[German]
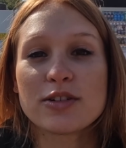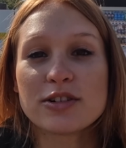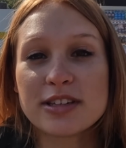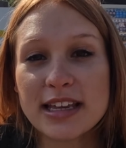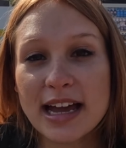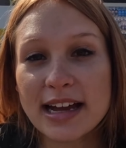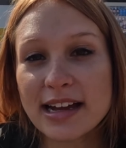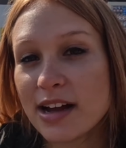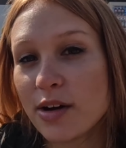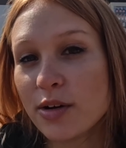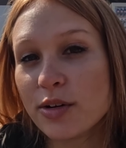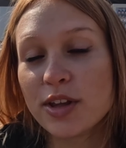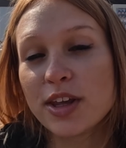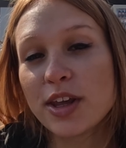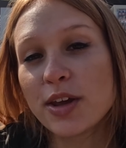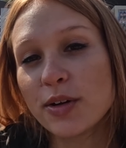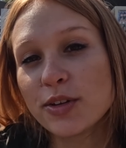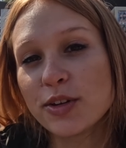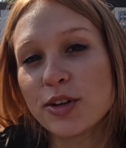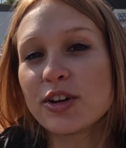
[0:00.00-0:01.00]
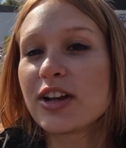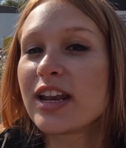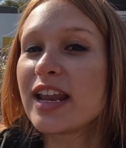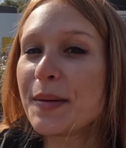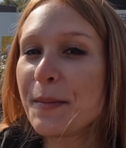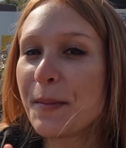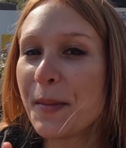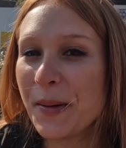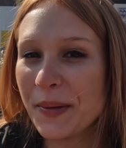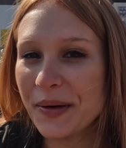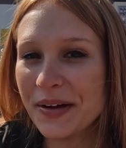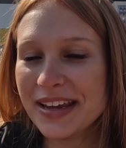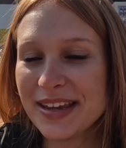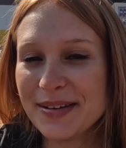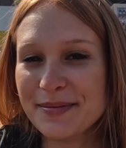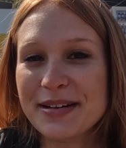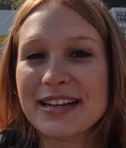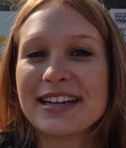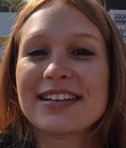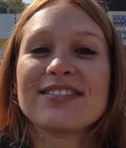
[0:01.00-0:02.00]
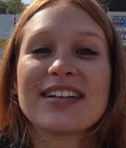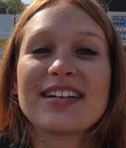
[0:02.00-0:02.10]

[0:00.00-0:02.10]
Osaka und Kyoto und nehmen euch mit.